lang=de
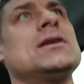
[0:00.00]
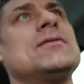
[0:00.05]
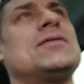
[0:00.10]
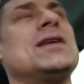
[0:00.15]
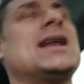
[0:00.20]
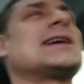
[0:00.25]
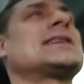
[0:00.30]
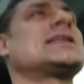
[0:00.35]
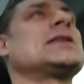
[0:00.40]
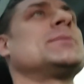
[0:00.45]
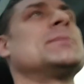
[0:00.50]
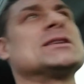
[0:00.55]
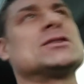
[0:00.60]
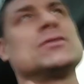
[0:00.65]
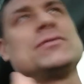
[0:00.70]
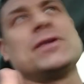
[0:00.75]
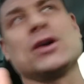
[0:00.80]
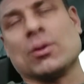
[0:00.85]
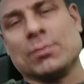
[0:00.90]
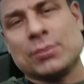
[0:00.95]
vielleicht nicht mehr
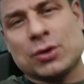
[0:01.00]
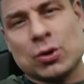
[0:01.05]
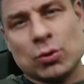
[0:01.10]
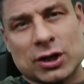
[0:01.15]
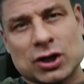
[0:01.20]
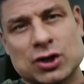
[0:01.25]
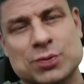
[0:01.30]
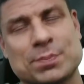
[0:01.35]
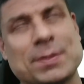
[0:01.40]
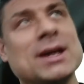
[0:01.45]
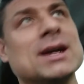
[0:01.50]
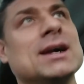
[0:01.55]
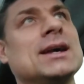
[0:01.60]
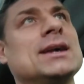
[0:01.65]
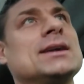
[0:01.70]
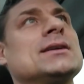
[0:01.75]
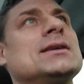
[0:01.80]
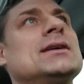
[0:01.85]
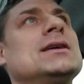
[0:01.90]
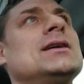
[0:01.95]
so wie Computer
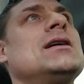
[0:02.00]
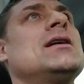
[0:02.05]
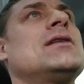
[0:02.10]
spielen,